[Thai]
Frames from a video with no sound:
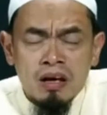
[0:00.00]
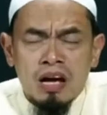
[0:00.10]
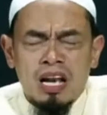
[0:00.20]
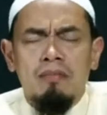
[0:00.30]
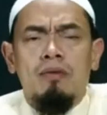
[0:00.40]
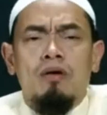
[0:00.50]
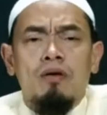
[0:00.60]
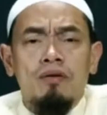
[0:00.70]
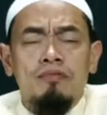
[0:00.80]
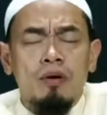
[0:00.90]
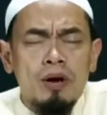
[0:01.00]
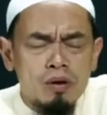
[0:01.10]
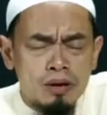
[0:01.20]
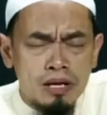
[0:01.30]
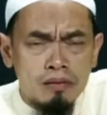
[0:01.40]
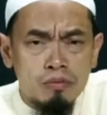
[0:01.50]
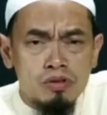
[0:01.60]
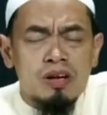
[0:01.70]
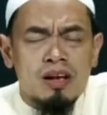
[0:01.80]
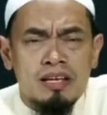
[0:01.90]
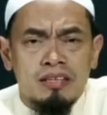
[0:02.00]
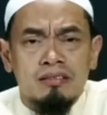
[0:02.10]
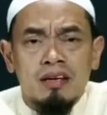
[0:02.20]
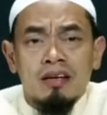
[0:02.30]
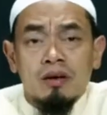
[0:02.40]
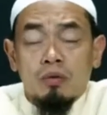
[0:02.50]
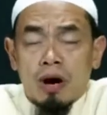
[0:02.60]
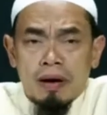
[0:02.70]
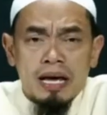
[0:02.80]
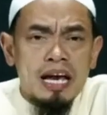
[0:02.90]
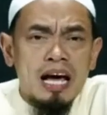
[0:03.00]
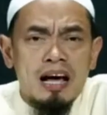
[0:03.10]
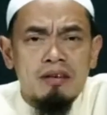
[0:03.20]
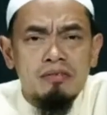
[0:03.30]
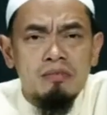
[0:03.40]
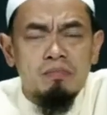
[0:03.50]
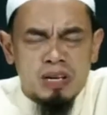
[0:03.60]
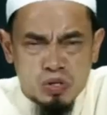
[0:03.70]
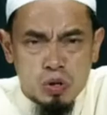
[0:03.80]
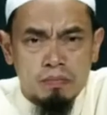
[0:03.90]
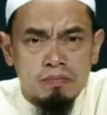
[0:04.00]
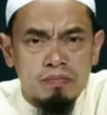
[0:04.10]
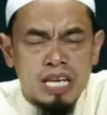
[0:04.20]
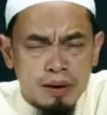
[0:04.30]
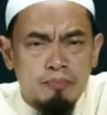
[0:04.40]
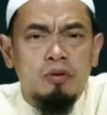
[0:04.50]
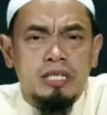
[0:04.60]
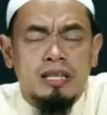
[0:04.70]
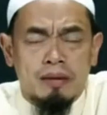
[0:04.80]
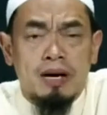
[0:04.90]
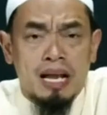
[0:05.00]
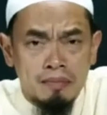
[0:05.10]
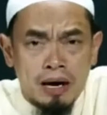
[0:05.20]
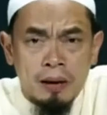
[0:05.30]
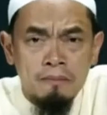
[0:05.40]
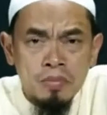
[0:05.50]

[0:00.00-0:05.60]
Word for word: อัลลอฮ์บอกฟะวัยลุลลิลมุศอลลีนความหายนะประสบแด่ผู้ที่ทำการละหมาด